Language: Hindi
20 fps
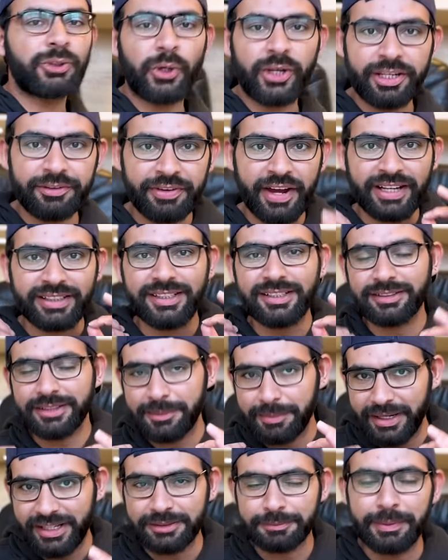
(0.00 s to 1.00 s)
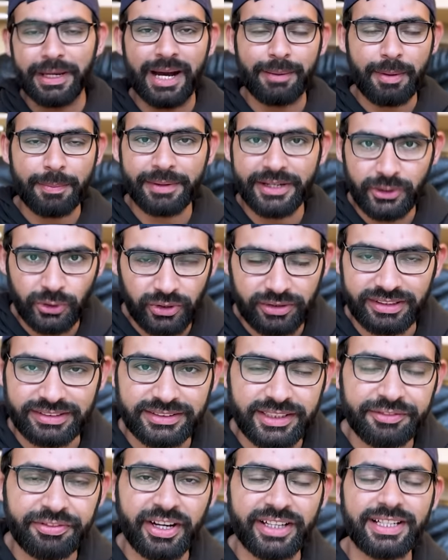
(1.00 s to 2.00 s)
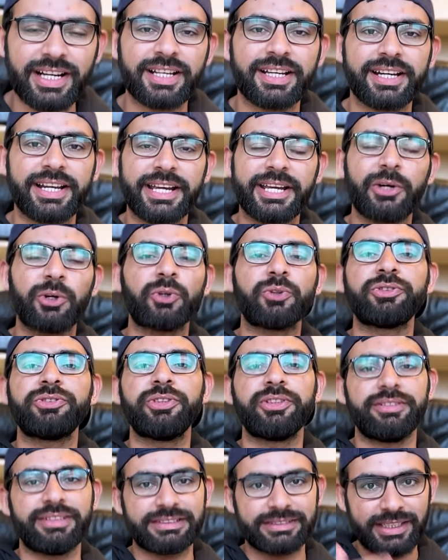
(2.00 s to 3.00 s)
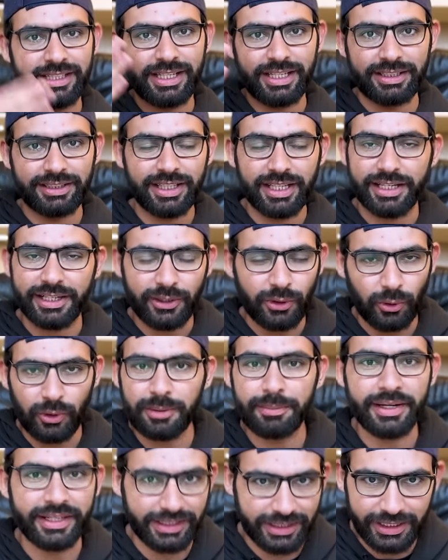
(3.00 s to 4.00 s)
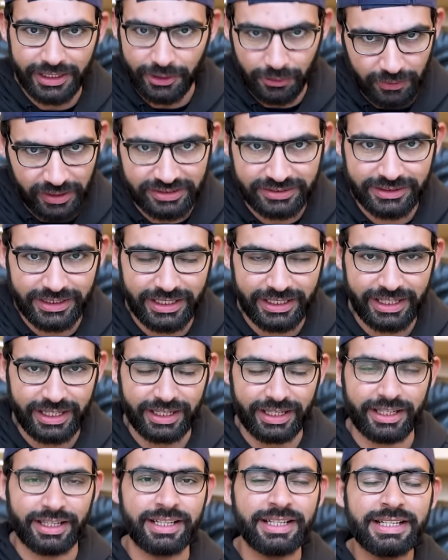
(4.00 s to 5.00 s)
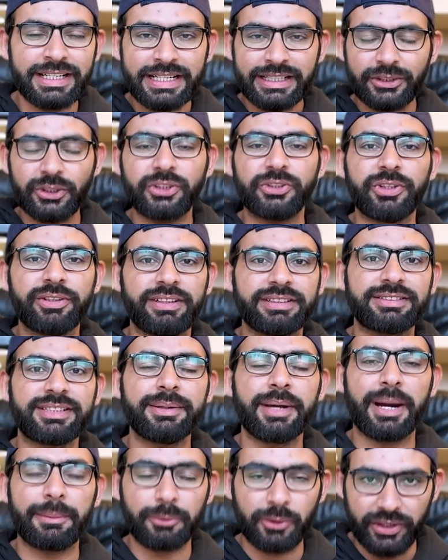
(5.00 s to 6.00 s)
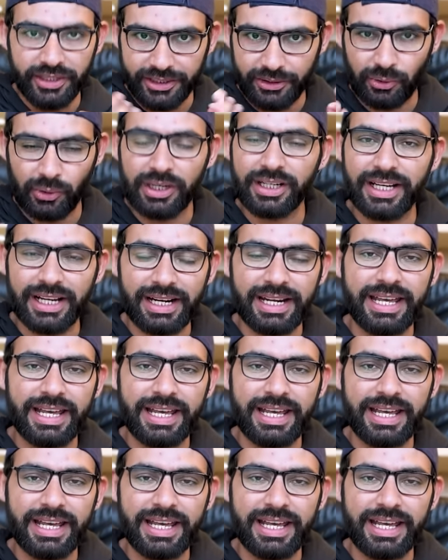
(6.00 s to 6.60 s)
तो इन फैक्टर्स की बेस पे आप अपनी यूनिवर्सिटी फाइनल करेंगे और उस यूनिवर्सिटी के अंदर इनरोलमेंट की रिक्वेस्ट दे देंगे तो यूनिवर्सिटी आपको इनरोल कर